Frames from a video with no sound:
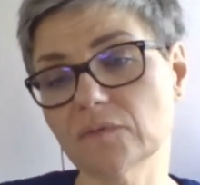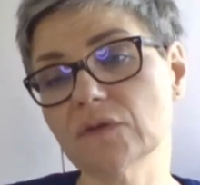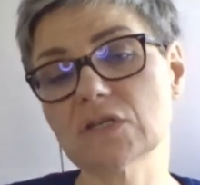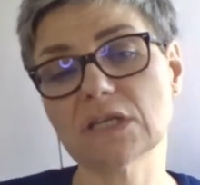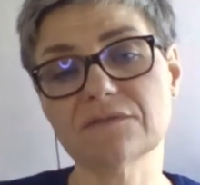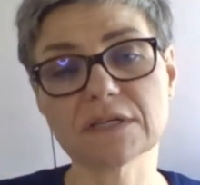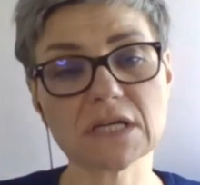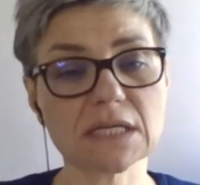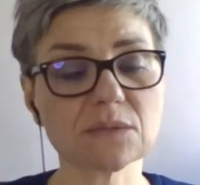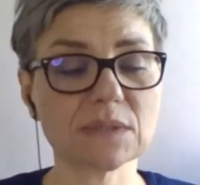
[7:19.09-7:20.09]
wykrzykiwać
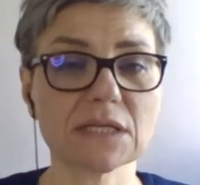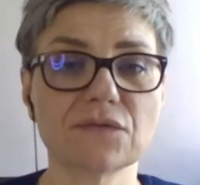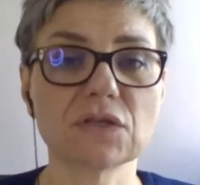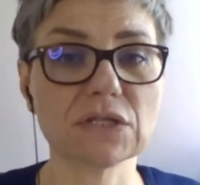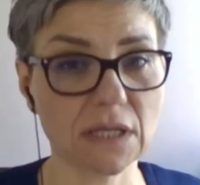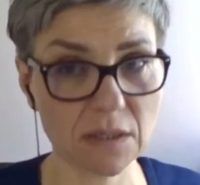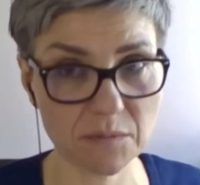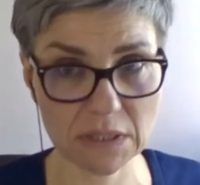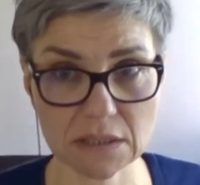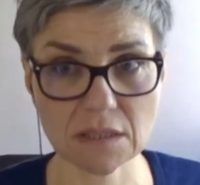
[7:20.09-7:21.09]
hasła zaświeć się na
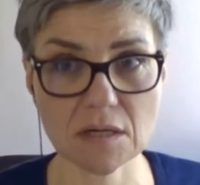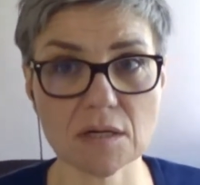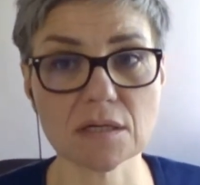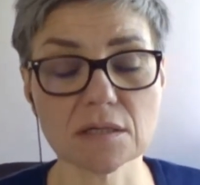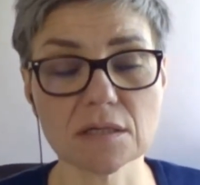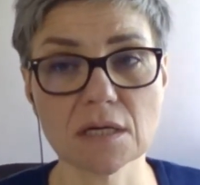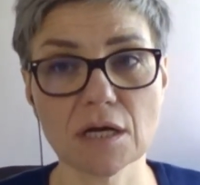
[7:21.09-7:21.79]
niebiesko,